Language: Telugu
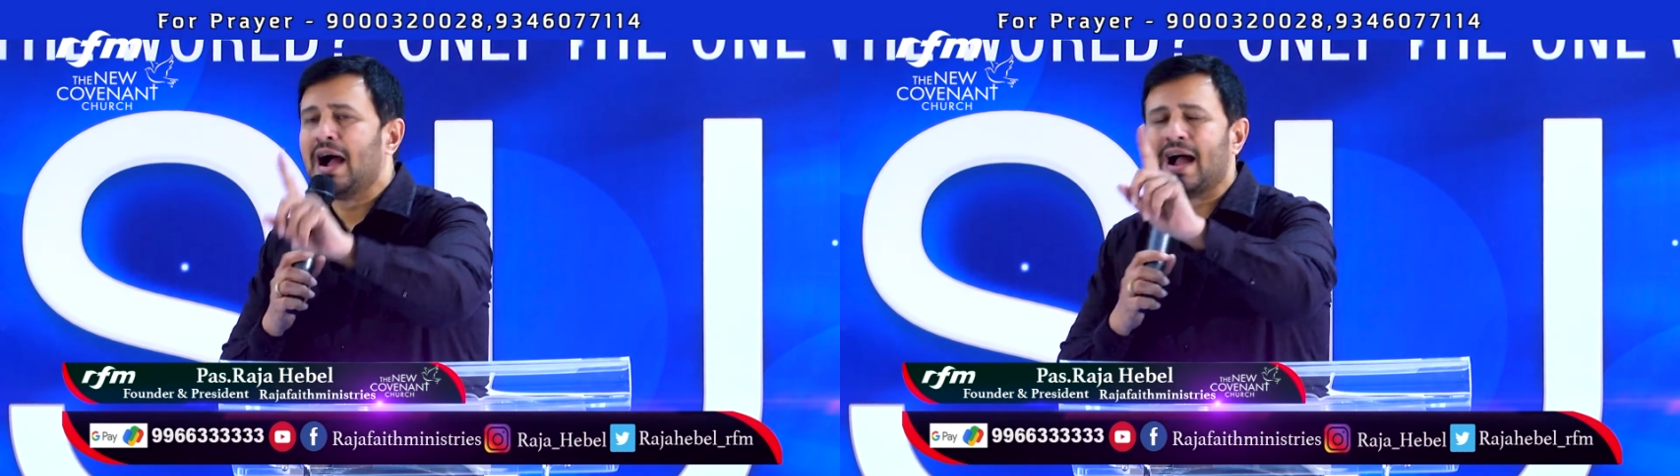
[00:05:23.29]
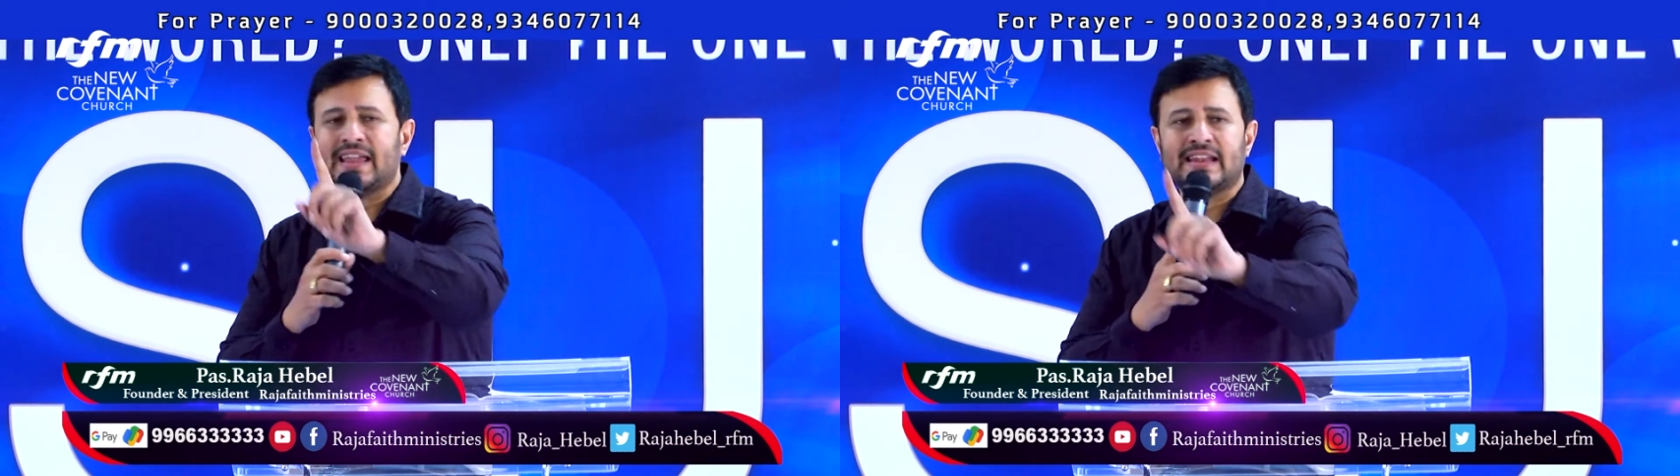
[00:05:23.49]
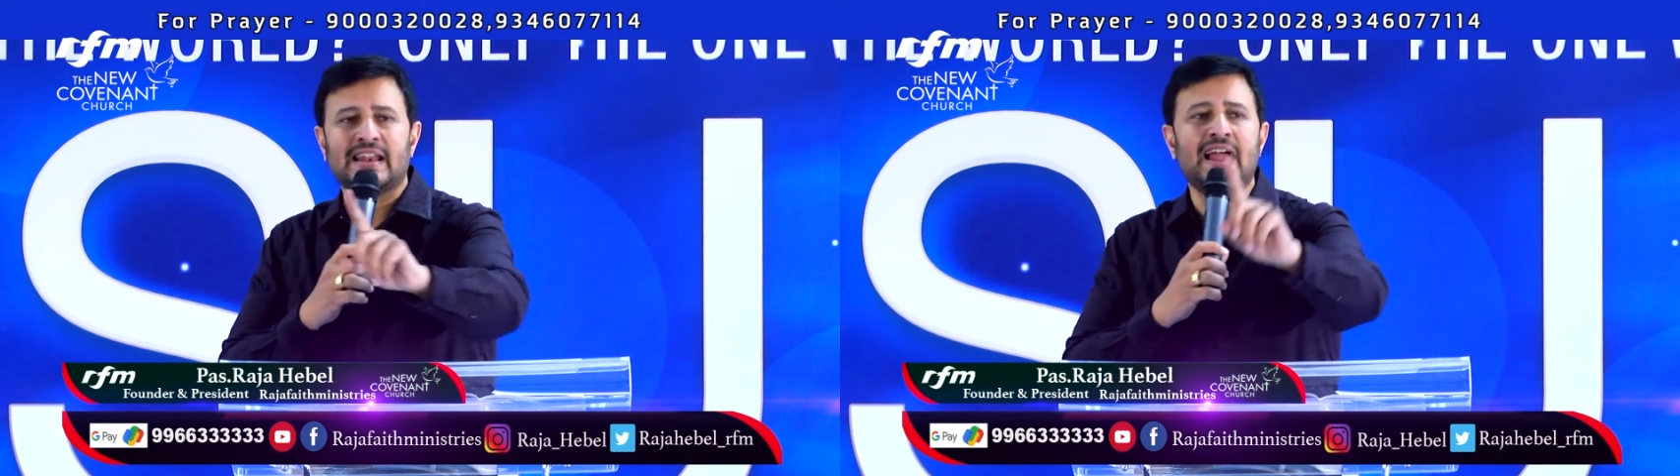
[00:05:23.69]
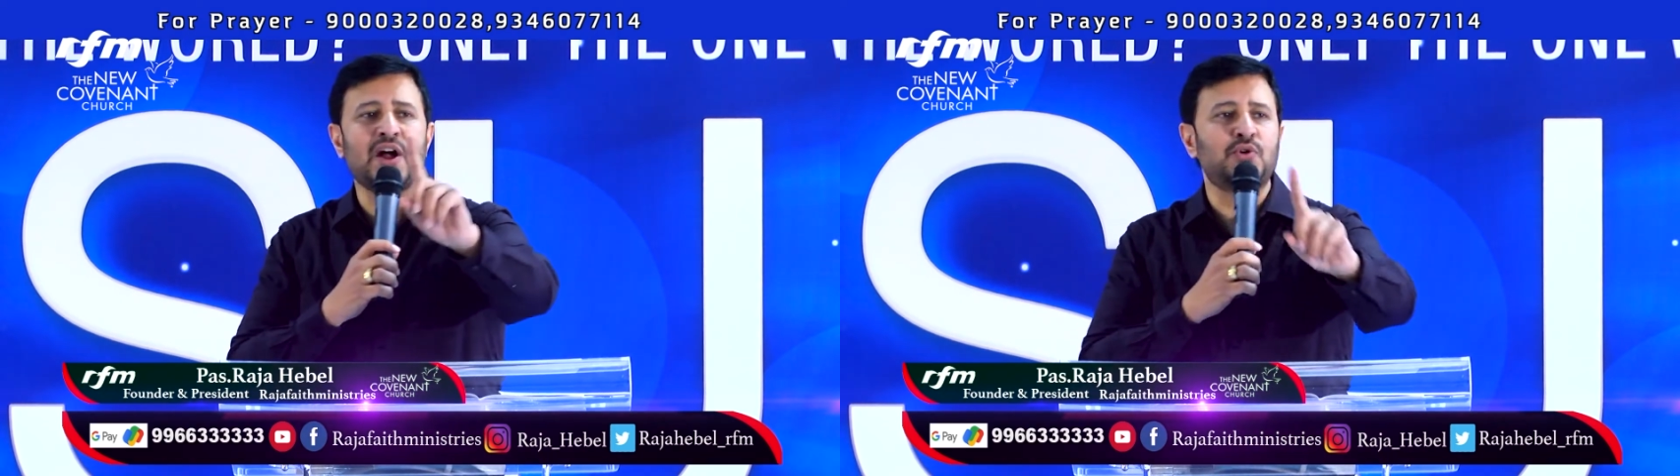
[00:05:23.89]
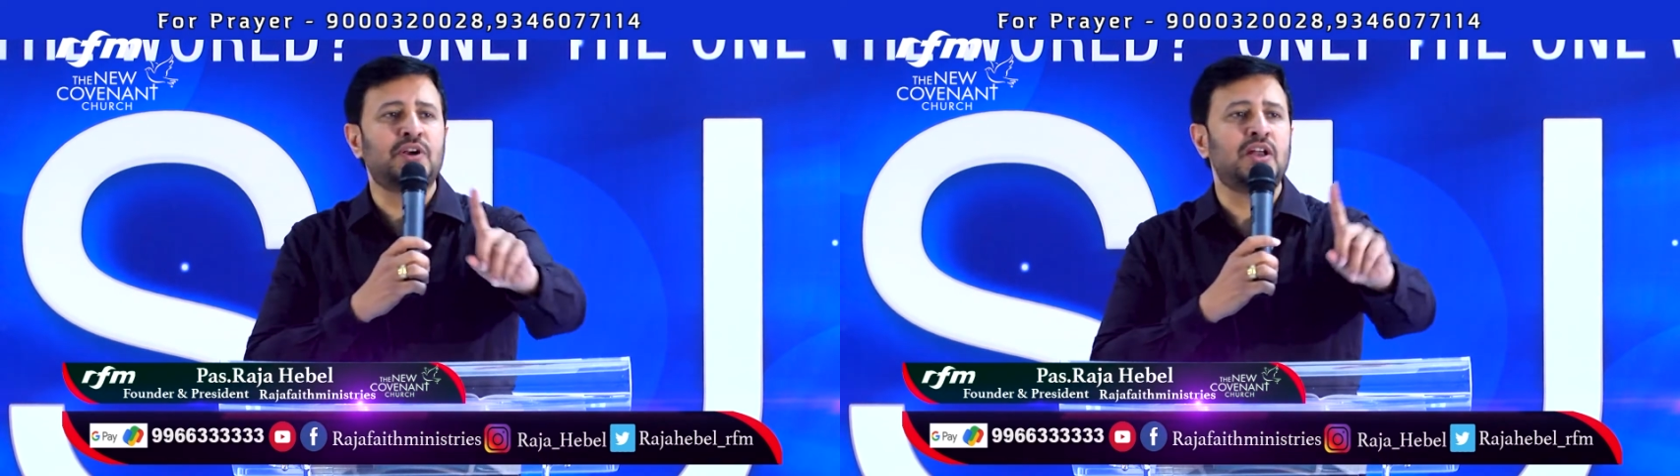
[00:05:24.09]
ఆయన
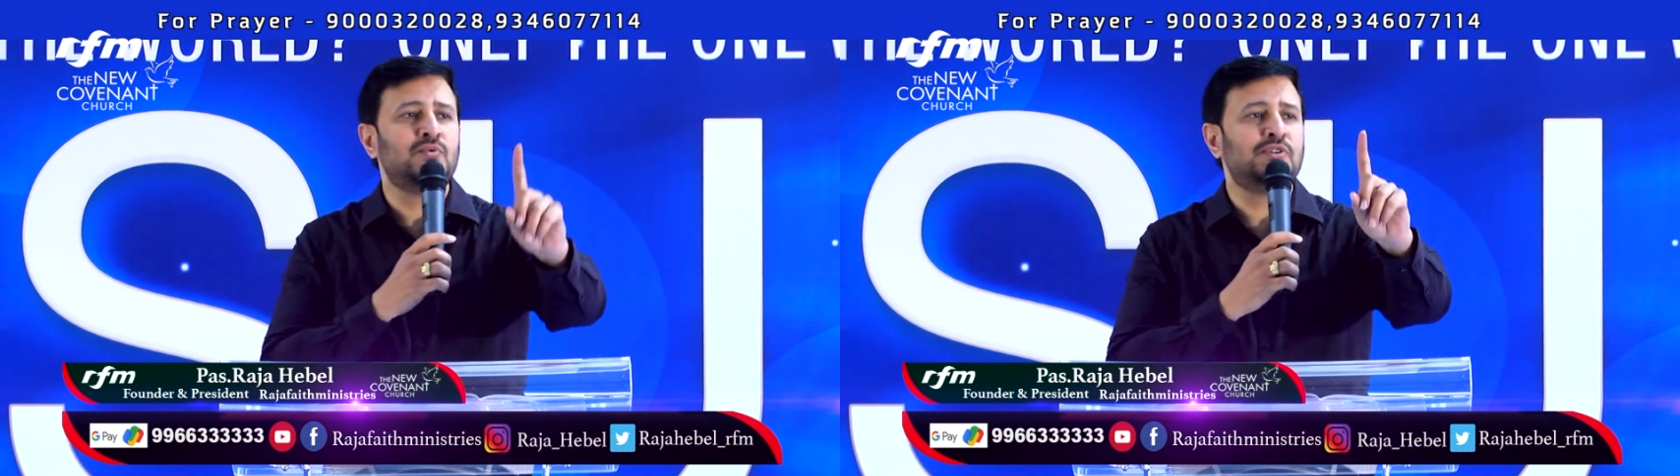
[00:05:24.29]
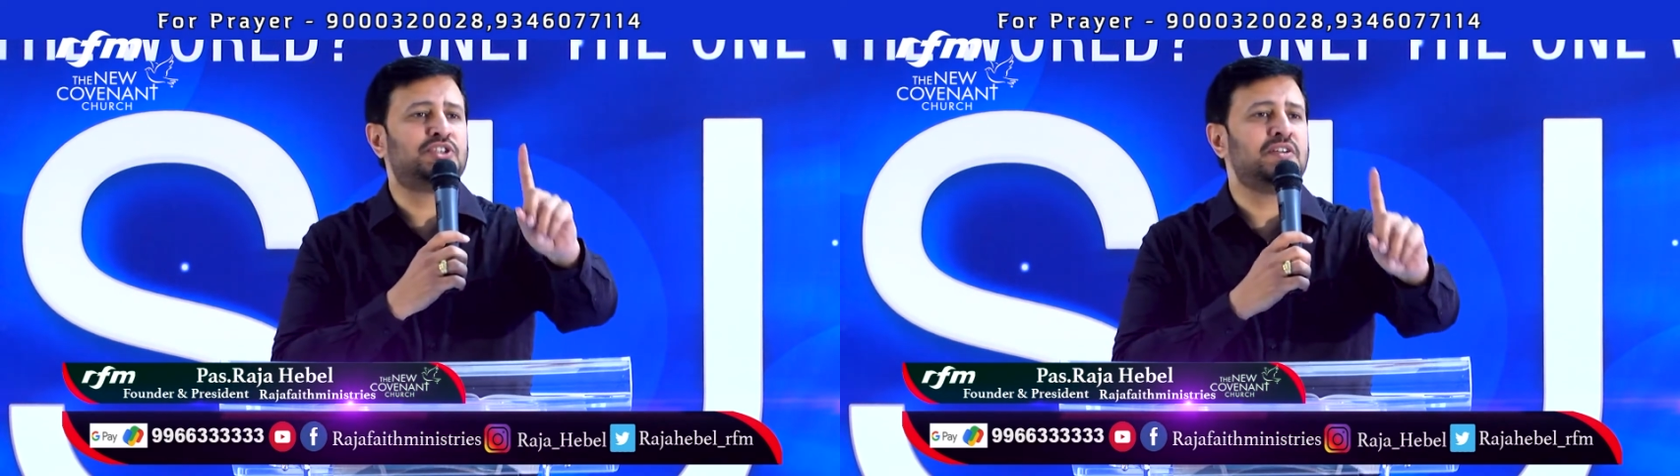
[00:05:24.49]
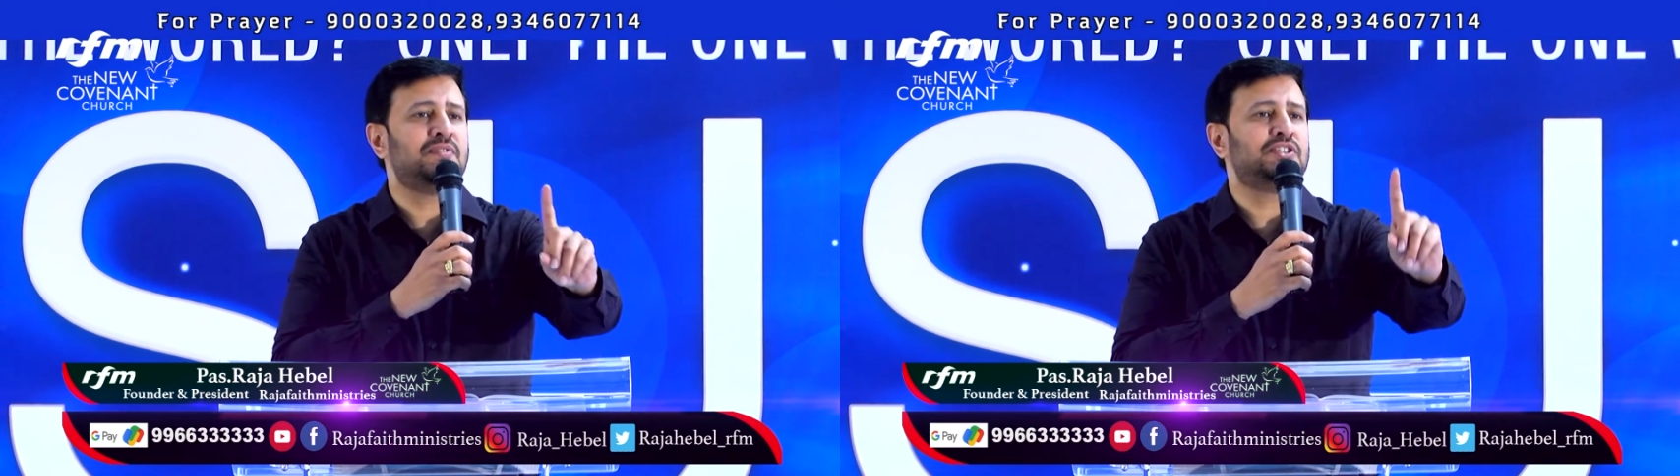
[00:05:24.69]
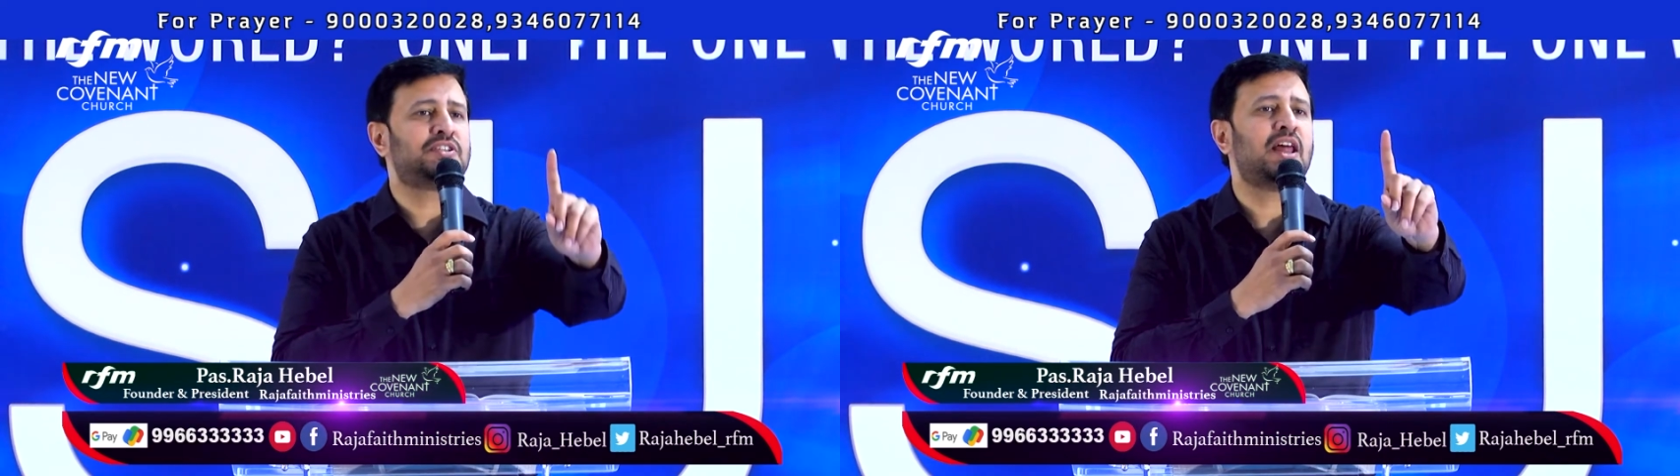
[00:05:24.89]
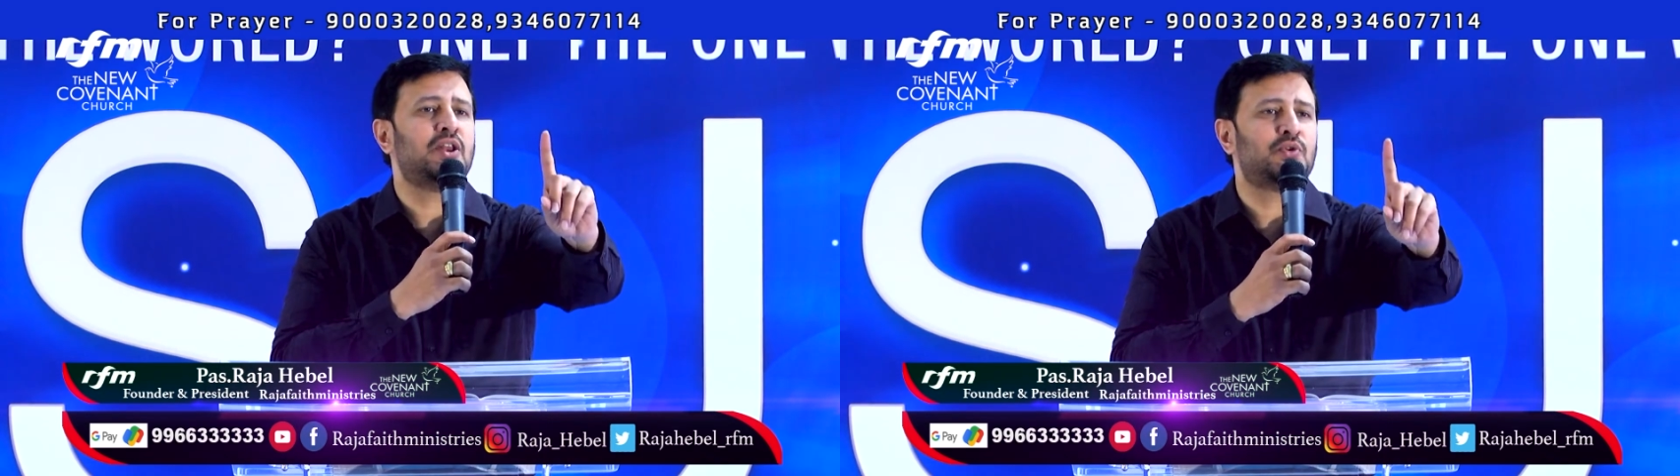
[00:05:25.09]
లేకుండా నువ్వు
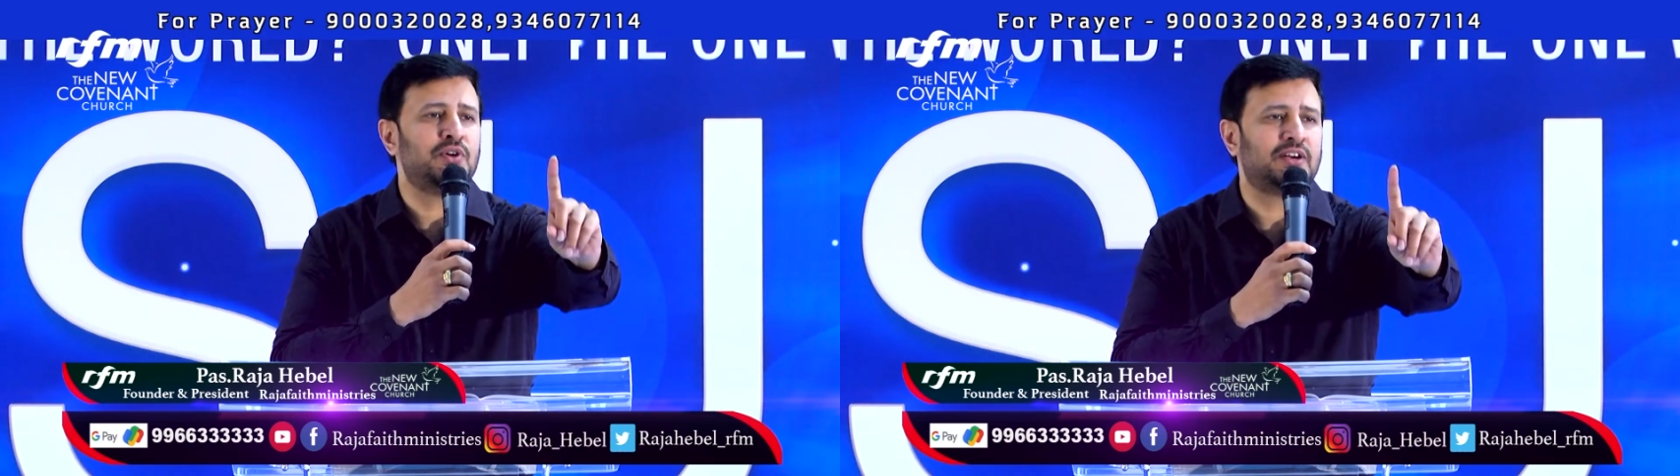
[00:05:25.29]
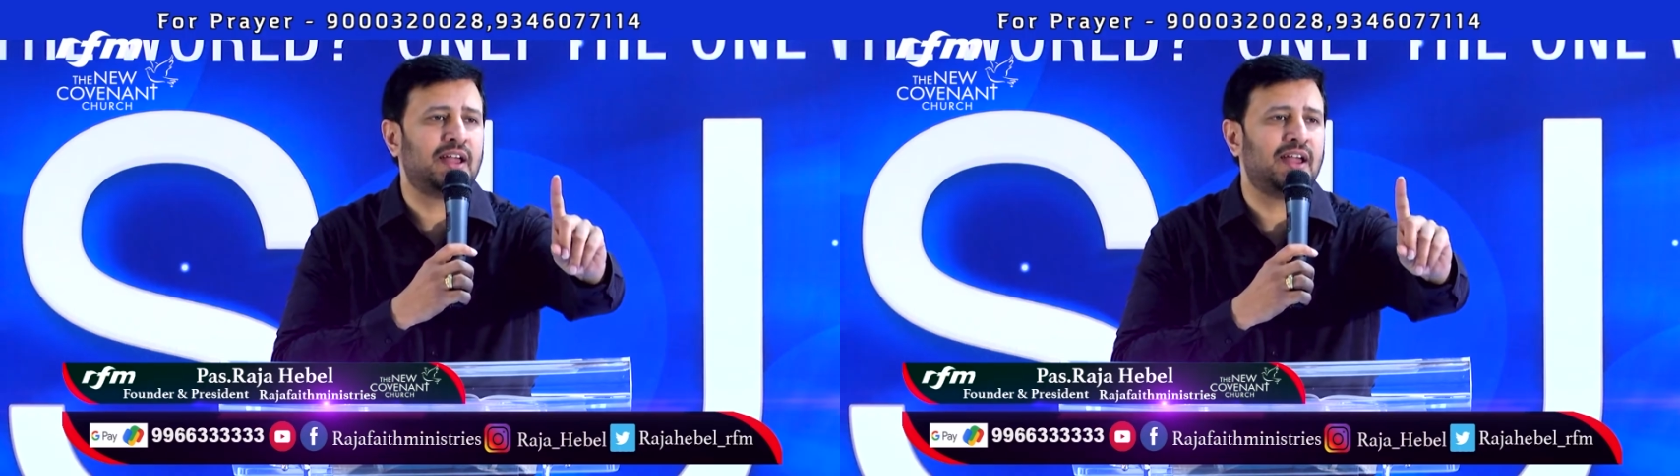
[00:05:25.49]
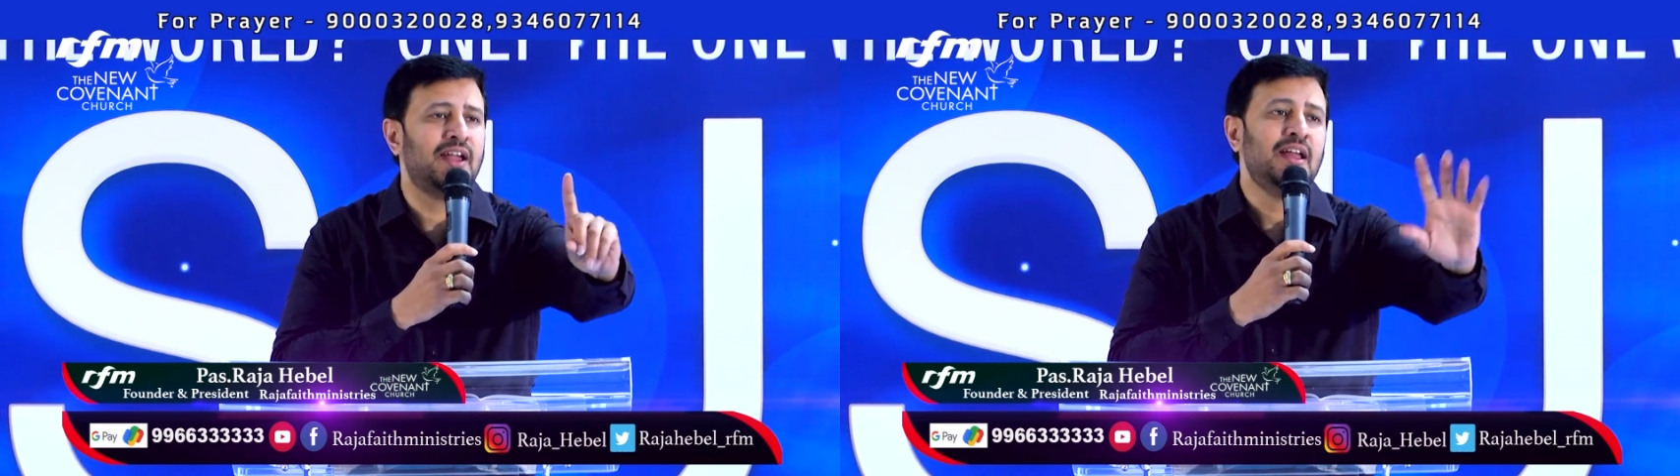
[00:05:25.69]
జీవించాలనుకుంటే